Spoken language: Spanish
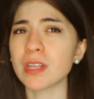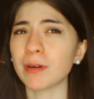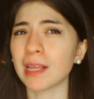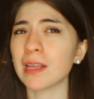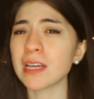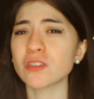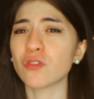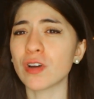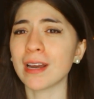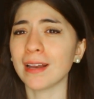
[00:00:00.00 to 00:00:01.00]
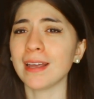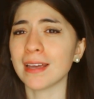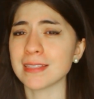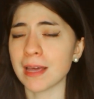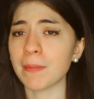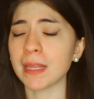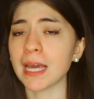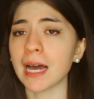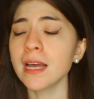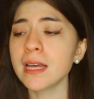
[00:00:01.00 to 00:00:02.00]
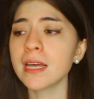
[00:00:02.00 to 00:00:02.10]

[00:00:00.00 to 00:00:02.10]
De verdad, eso fue negligencia médica.